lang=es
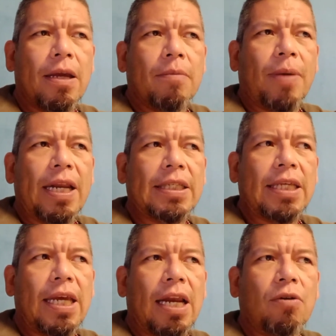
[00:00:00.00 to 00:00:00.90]

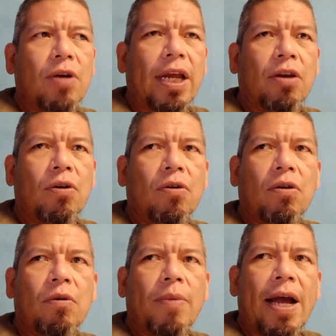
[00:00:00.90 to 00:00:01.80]
Parece algo que
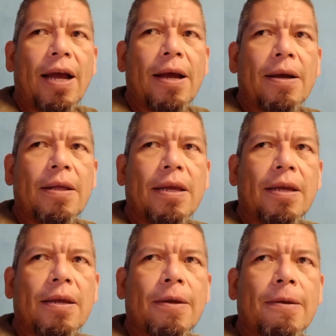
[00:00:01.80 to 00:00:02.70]
no va,
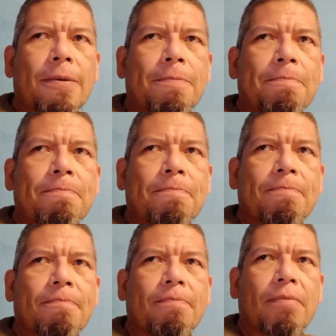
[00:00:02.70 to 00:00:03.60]
em,
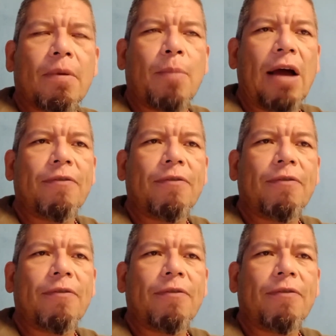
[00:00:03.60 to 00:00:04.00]
va a